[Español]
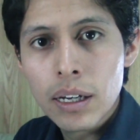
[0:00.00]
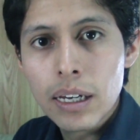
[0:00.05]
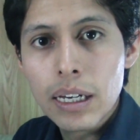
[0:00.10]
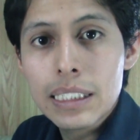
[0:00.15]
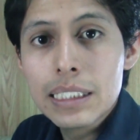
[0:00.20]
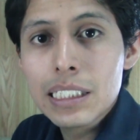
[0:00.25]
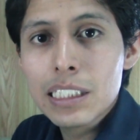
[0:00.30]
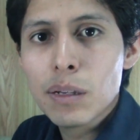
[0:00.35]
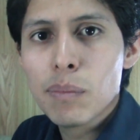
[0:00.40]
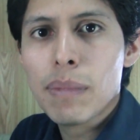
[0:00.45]

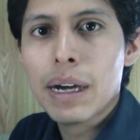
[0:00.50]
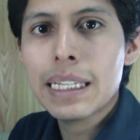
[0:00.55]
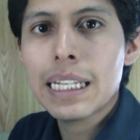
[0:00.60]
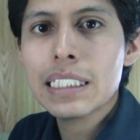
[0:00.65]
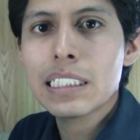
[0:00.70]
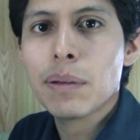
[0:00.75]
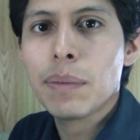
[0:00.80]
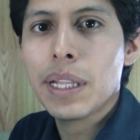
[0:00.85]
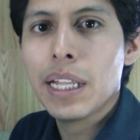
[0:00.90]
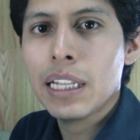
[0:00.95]
Estas
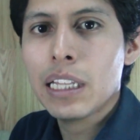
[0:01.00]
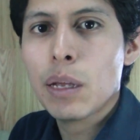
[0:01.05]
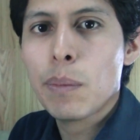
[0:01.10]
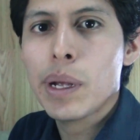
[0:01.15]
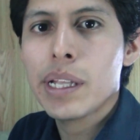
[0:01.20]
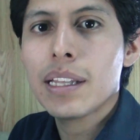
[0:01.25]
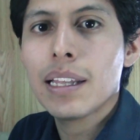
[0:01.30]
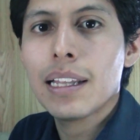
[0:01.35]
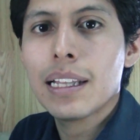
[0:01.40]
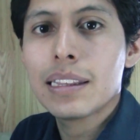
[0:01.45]
semanas
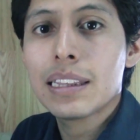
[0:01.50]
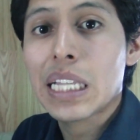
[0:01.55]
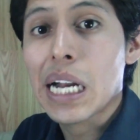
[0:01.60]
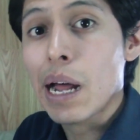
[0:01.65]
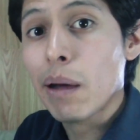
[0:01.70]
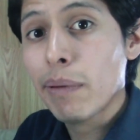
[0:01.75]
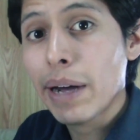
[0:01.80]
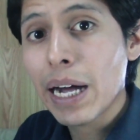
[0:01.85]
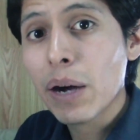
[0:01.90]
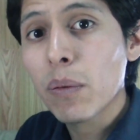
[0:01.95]
evidentemente de
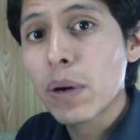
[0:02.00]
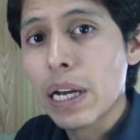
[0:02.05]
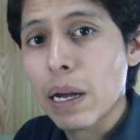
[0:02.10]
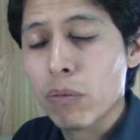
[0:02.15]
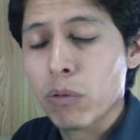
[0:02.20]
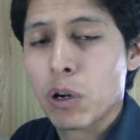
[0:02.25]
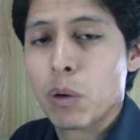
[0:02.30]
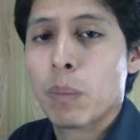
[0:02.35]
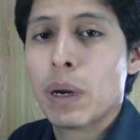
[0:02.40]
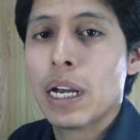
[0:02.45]
trabajo en la
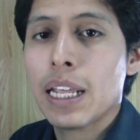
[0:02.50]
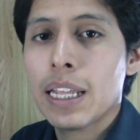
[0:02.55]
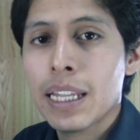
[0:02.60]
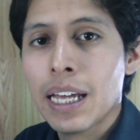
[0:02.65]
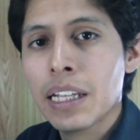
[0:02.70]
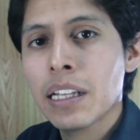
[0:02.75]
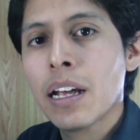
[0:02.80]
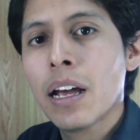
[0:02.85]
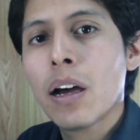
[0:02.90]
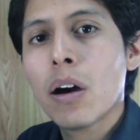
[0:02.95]

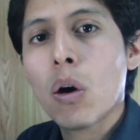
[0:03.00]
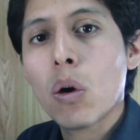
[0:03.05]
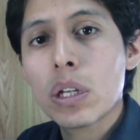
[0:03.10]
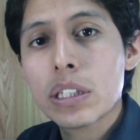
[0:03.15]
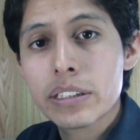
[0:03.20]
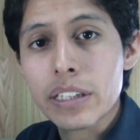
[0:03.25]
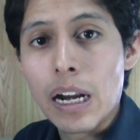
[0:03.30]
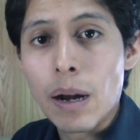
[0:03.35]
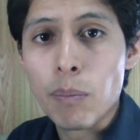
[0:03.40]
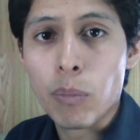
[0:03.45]
formalidad o de
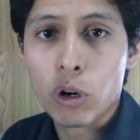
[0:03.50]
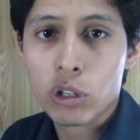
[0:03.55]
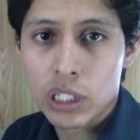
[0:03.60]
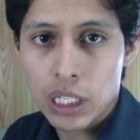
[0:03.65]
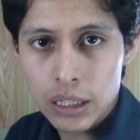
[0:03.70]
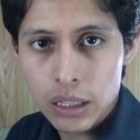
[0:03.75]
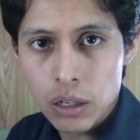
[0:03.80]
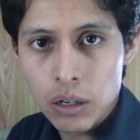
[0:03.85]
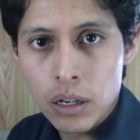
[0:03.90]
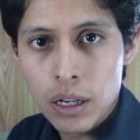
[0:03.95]
estar
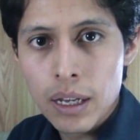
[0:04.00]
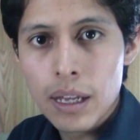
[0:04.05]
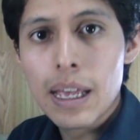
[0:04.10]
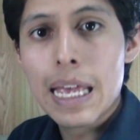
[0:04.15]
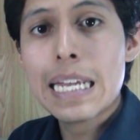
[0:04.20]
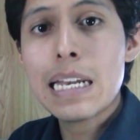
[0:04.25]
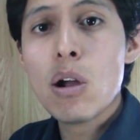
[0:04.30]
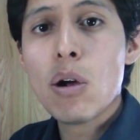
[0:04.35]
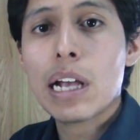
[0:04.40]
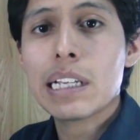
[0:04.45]
aportando.
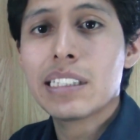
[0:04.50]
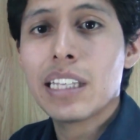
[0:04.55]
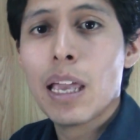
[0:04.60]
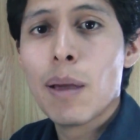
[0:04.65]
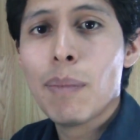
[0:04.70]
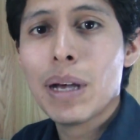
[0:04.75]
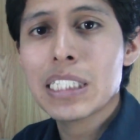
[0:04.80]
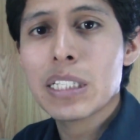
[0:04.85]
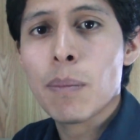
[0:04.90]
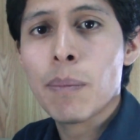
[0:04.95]
Es lo que se
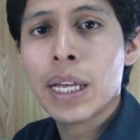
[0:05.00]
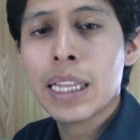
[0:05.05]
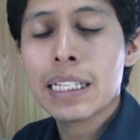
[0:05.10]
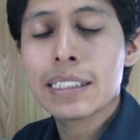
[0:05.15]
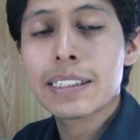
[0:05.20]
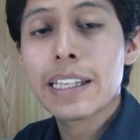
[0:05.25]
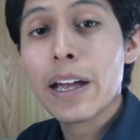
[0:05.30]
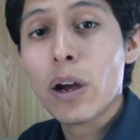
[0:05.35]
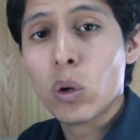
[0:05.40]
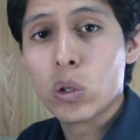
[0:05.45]
llama
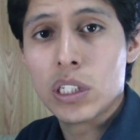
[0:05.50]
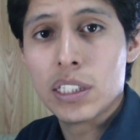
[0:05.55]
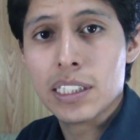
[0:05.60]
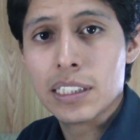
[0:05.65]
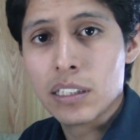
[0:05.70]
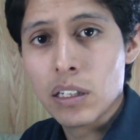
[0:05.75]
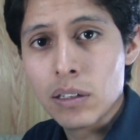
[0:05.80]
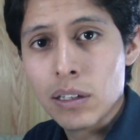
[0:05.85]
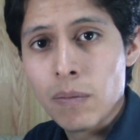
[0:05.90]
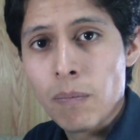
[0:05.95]
semanas de
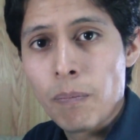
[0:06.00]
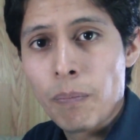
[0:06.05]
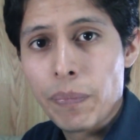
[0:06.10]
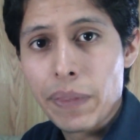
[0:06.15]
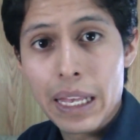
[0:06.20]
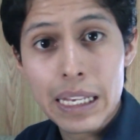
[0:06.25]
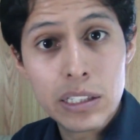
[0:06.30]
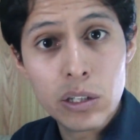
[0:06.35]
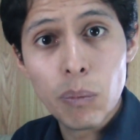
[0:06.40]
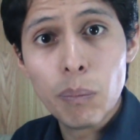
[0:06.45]
cotización
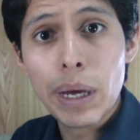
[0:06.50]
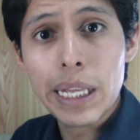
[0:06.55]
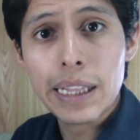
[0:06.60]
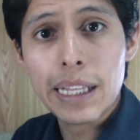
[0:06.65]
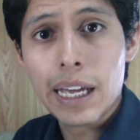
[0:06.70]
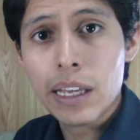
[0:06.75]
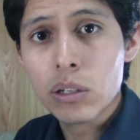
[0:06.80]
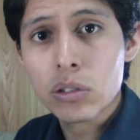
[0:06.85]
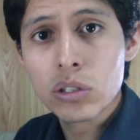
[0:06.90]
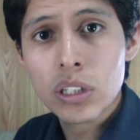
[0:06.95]
y son 20
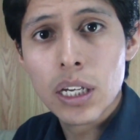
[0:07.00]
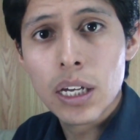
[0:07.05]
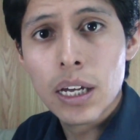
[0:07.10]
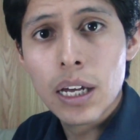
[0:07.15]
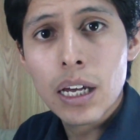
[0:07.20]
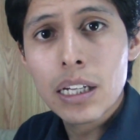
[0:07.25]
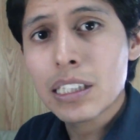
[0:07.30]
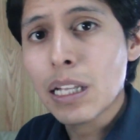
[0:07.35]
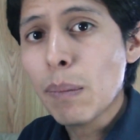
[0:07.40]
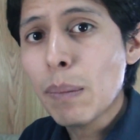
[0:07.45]
años.
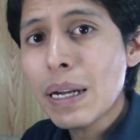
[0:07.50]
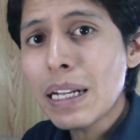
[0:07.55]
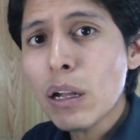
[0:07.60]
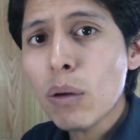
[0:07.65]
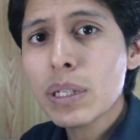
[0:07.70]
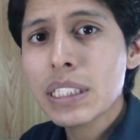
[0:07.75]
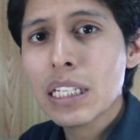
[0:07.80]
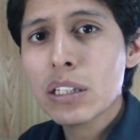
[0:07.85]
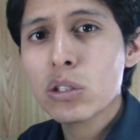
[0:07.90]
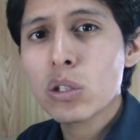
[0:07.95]
De
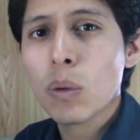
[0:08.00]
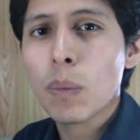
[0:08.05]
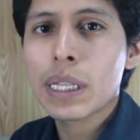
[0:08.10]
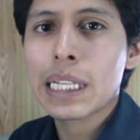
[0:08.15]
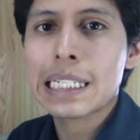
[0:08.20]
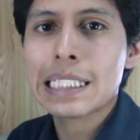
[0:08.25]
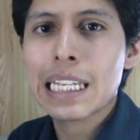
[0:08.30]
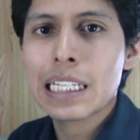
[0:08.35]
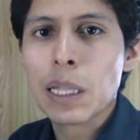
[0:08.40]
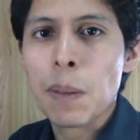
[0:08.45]

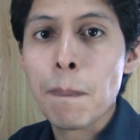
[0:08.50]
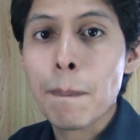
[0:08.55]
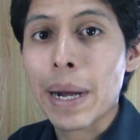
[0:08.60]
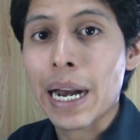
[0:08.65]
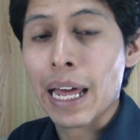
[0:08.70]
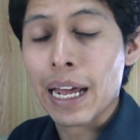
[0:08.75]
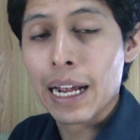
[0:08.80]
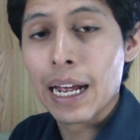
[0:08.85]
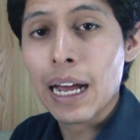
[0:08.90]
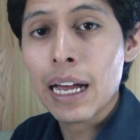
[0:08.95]
1997
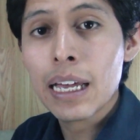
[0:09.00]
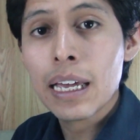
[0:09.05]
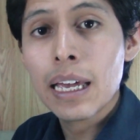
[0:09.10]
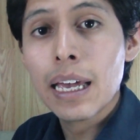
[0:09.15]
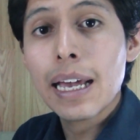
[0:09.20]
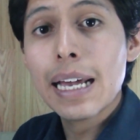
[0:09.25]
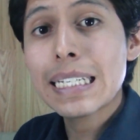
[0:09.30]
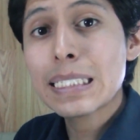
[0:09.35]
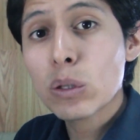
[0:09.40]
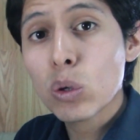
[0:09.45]
para acá
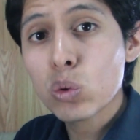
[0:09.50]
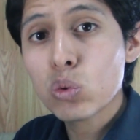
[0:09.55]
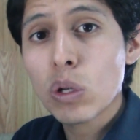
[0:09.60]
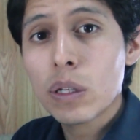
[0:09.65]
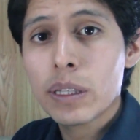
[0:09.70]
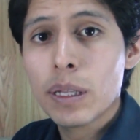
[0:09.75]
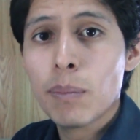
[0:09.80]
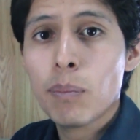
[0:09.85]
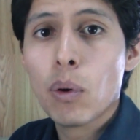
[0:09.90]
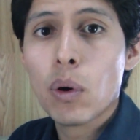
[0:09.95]
es justo el
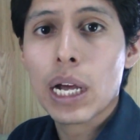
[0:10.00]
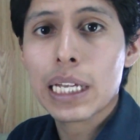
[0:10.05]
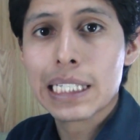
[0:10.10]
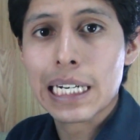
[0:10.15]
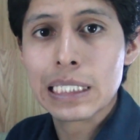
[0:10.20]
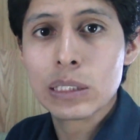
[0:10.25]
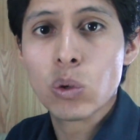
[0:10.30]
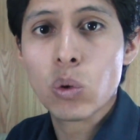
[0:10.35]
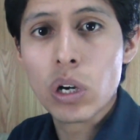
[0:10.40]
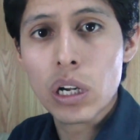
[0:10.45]
tiempo que ha
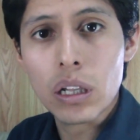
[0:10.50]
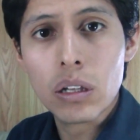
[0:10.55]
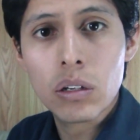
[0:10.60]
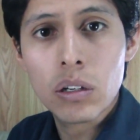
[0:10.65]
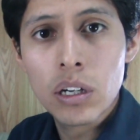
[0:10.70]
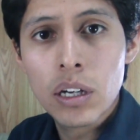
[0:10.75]
transcurrido.